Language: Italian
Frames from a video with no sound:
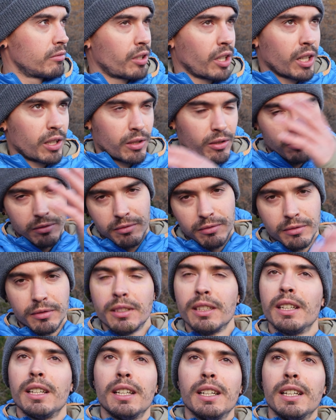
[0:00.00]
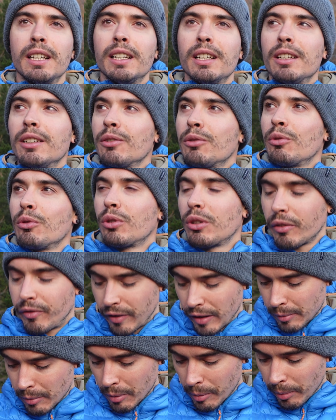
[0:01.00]
Certo, tutto
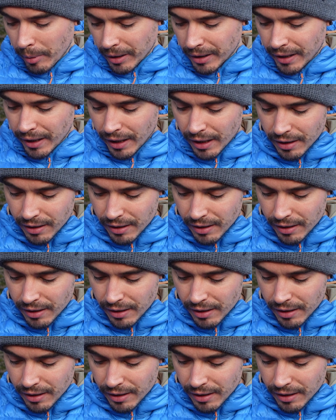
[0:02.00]
fermo per te.